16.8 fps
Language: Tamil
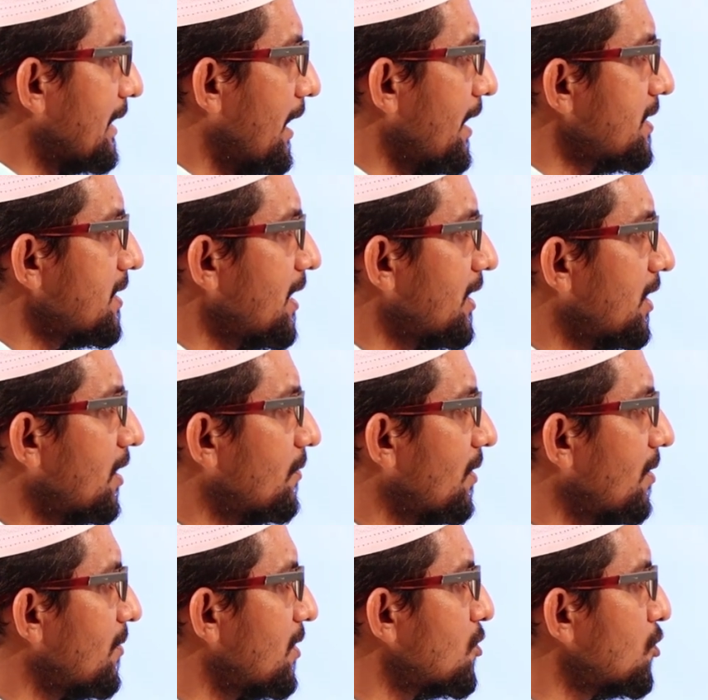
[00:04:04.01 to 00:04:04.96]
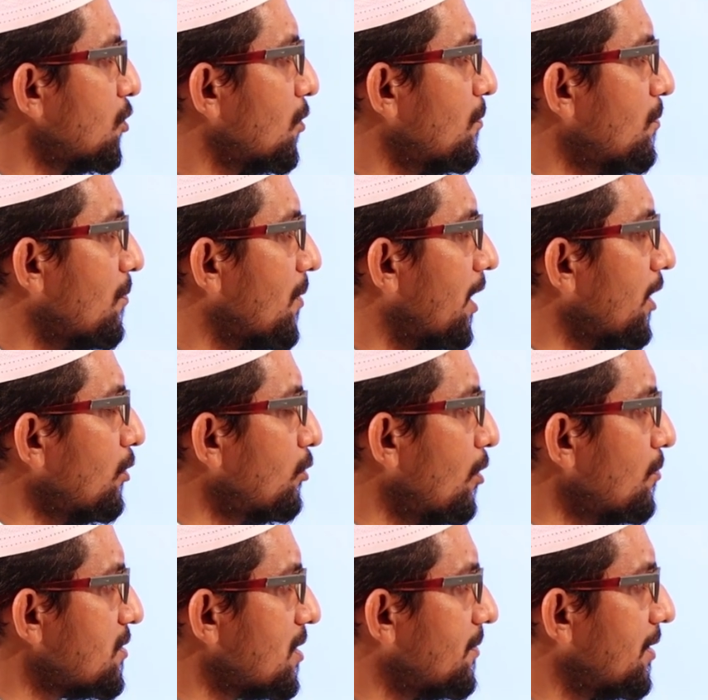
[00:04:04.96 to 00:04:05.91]
ரகசியத்தன்மை மற்றும்
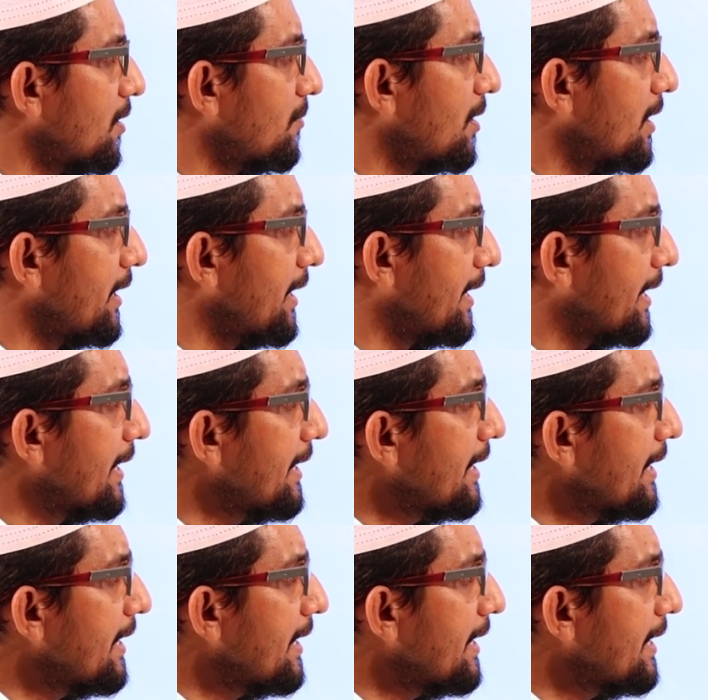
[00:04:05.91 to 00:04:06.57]
மருத்துவம் சம்பந்தமான